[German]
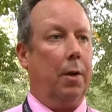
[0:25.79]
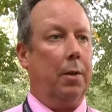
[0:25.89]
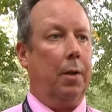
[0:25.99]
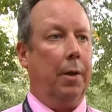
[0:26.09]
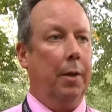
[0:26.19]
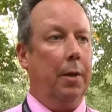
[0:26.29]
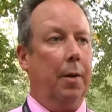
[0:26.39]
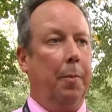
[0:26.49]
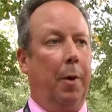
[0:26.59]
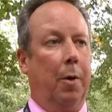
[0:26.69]
hat dann hinter
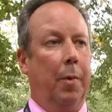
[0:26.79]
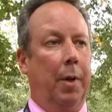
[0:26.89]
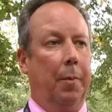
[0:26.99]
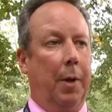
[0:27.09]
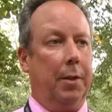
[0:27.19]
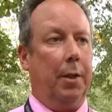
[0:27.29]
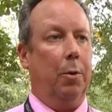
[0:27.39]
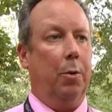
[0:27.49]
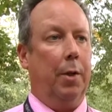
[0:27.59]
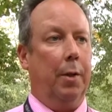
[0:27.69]
dem Baum eine
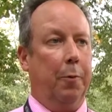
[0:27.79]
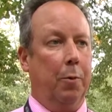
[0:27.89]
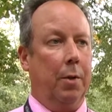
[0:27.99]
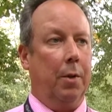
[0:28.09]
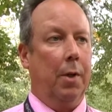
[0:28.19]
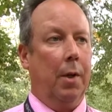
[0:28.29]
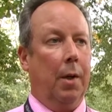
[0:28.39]
Plastiktüte gefunden,